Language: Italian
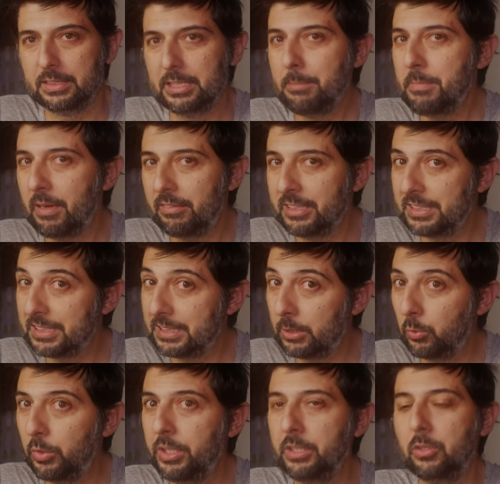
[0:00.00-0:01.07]
Se mi avete
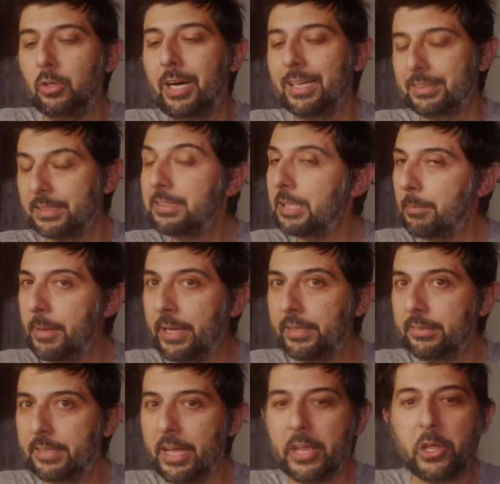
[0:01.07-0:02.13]
seguito
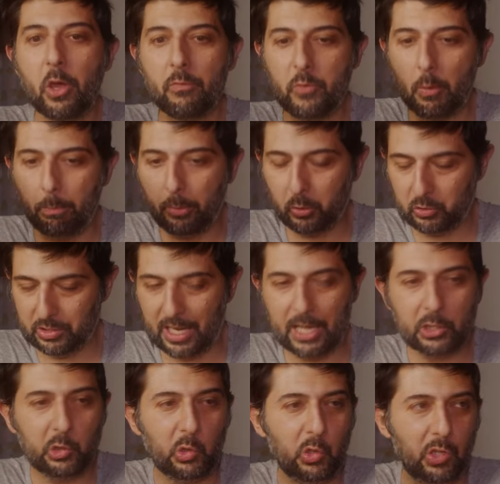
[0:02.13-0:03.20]
attentamente io vi ho
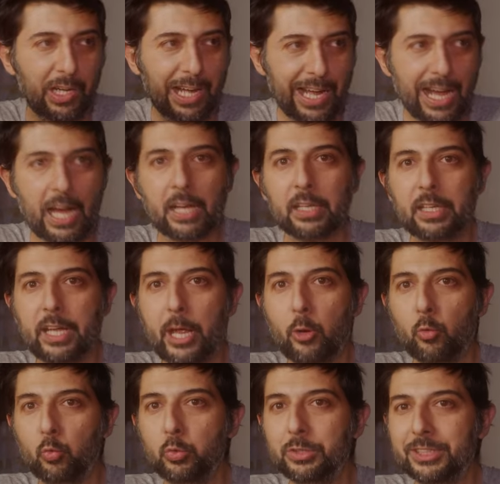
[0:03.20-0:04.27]
portato anche
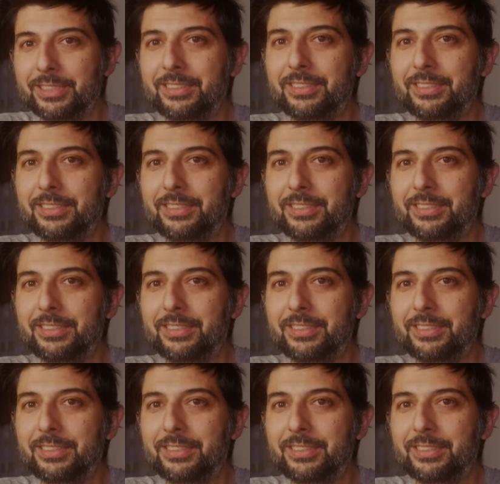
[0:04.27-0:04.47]
un